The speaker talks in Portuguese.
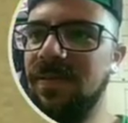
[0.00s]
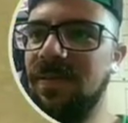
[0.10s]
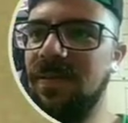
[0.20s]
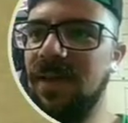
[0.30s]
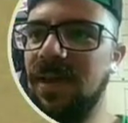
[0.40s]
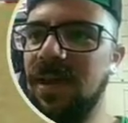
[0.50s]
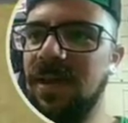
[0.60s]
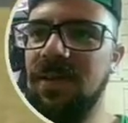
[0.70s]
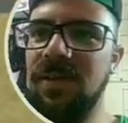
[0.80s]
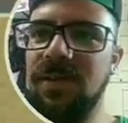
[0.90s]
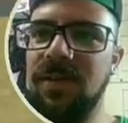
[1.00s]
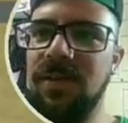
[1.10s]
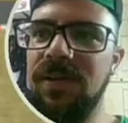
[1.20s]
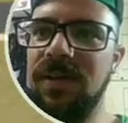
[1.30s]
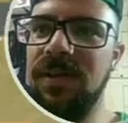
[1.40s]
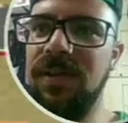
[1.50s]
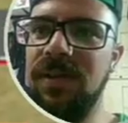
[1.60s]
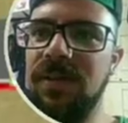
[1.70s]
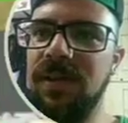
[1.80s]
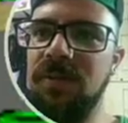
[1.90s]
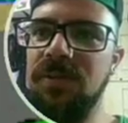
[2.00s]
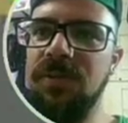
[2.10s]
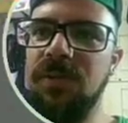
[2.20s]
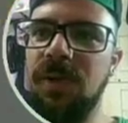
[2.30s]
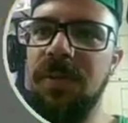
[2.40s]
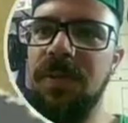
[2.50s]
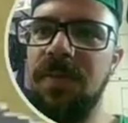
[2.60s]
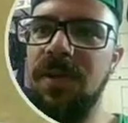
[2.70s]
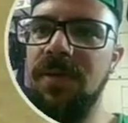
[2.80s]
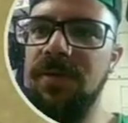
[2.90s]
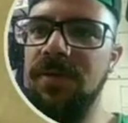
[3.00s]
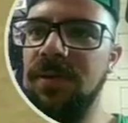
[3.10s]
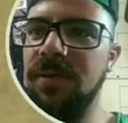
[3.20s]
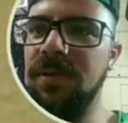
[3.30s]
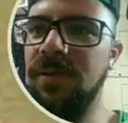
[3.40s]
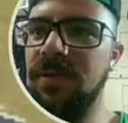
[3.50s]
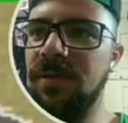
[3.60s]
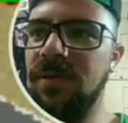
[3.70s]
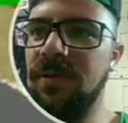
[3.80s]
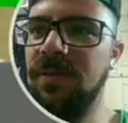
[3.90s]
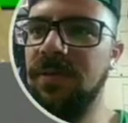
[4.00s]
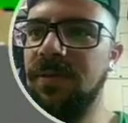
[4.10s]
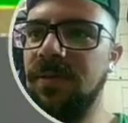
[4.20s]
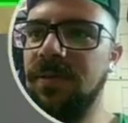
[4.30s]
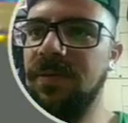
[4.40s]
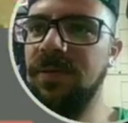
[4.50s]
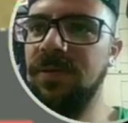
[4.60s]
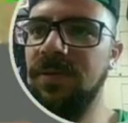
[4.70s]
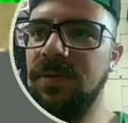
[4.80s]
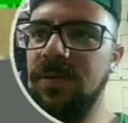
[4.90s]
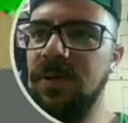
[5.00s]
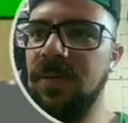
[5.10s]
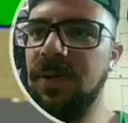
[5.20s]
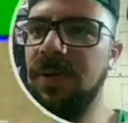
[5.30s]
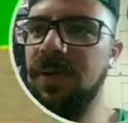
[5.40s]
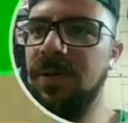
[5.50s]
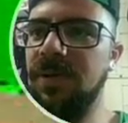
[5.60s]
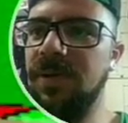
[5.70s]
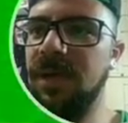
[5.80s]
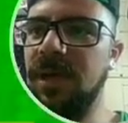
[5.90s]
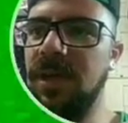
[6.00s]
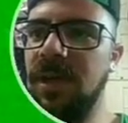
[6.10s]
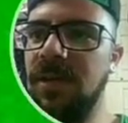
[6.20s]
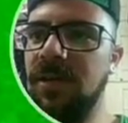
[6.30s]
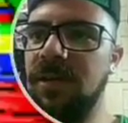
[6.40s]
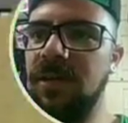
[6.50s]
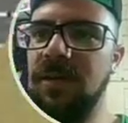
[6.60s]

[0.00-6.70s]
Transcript: Ah, não, ali, ó. Já temos os quatro primeiros ali, ó. Acho que a gente já perdeu. Eles já ganharam ali, ó.